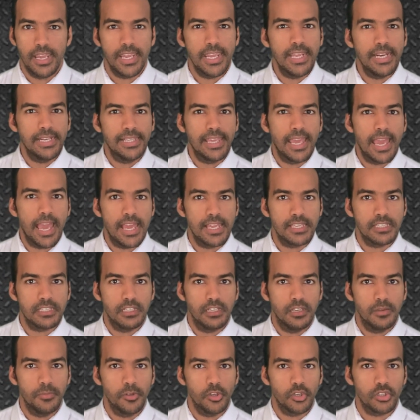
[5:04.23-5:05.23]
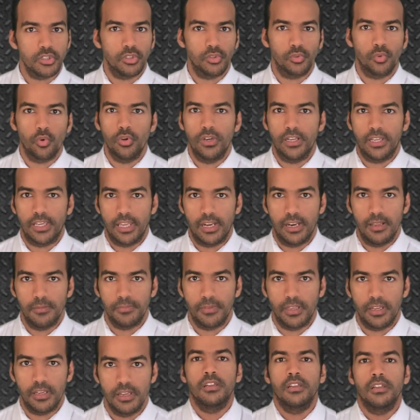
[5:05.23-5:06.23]
ايه الجهاز اللي بيرصد كل الكلام
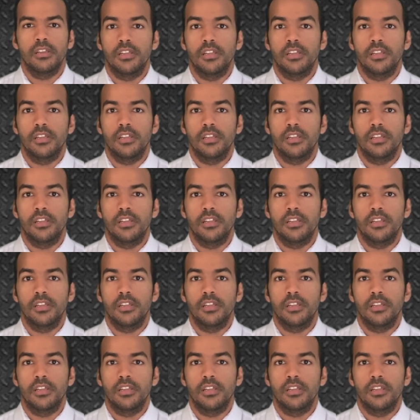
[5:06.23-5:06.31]
ده